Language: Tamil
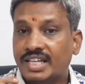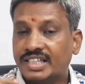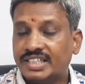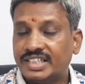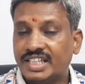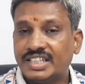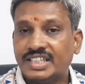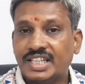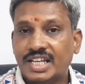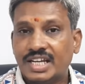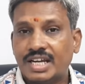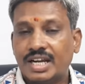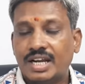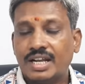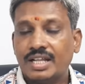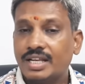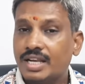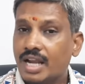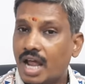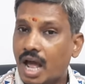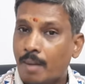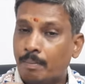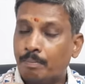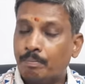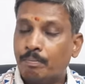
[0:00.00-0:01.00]
இந்த
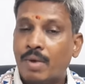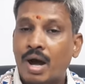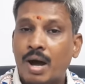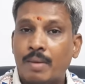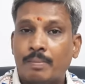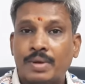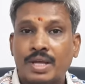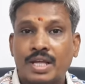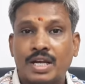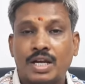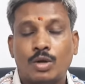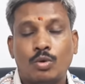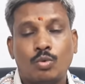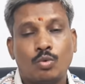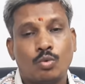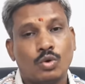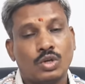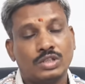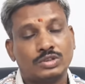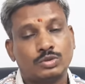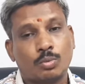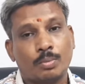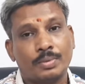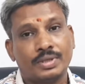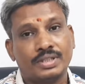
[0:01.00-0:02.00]
நிலையில் அம்மா பெயரில்
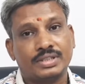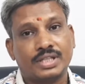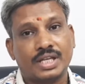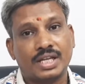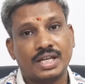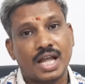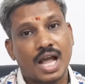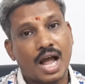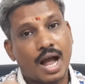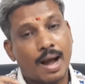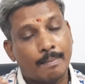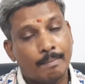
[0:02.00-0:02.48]
உள்ள நிலத்தை